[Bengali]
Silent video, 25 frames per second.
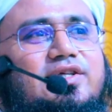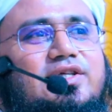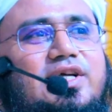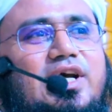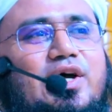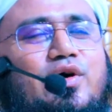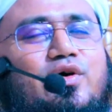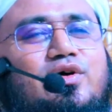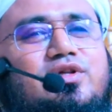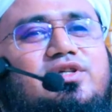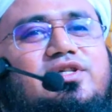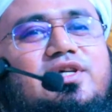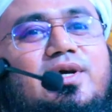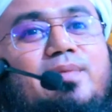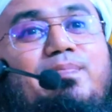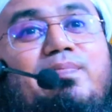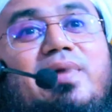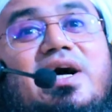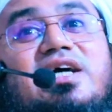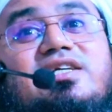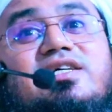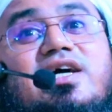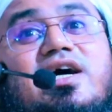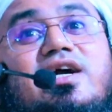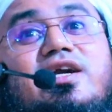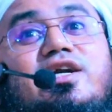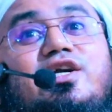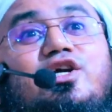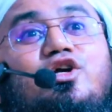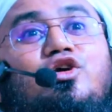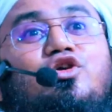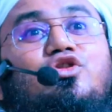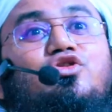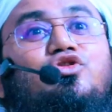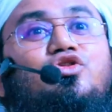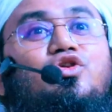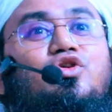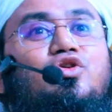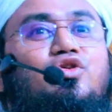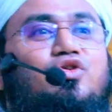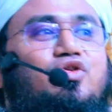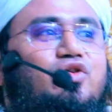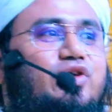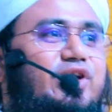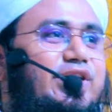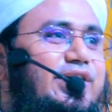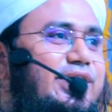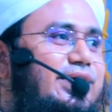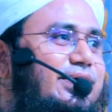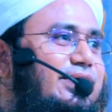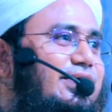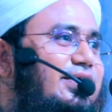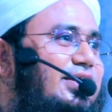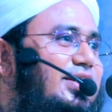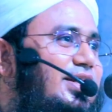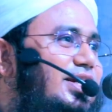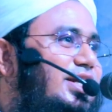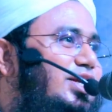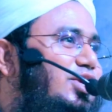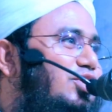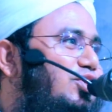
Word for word: সে হচ্ছে বাজার নিয়ন্ত্রণ করে কি